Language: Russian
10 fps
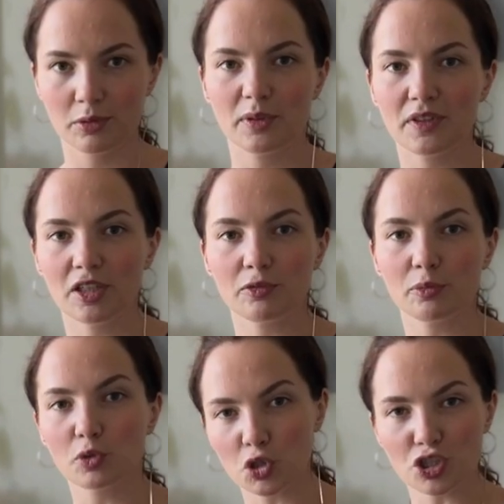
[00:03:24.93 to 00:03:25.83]

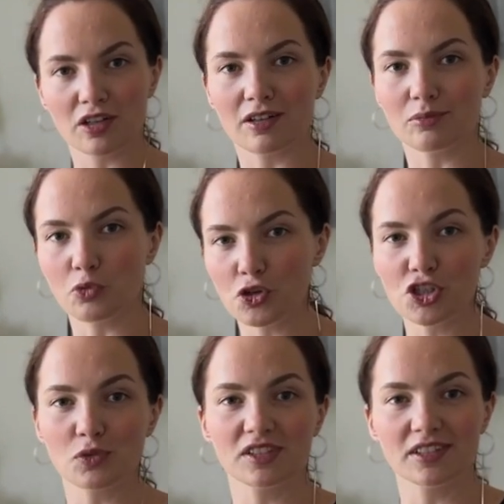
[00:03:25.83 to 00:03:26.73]
добавляем немножко
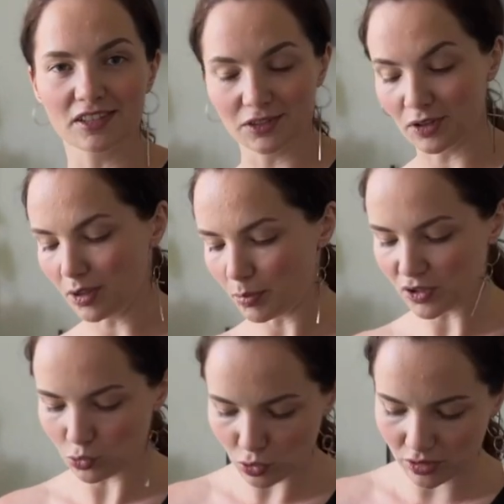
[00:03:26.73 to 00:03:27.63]
моющего средства для
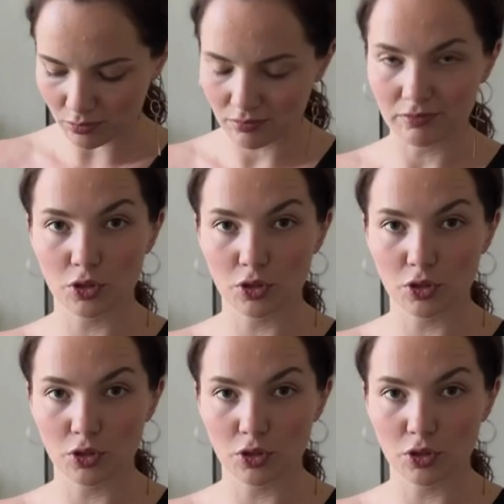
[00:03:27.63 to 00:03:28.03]
посуды,